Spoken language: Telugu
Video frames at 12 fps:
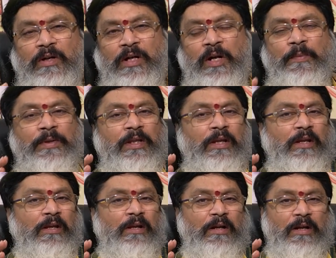గణపతి
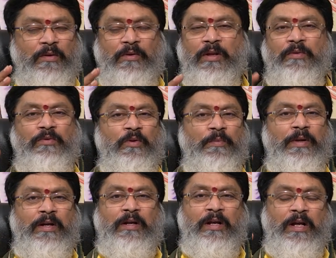అనుగ్రహంతో మనం
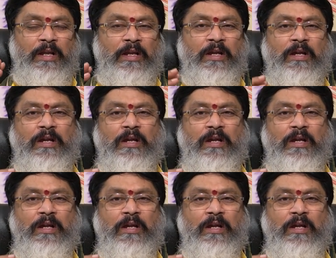అక్కడ కానీ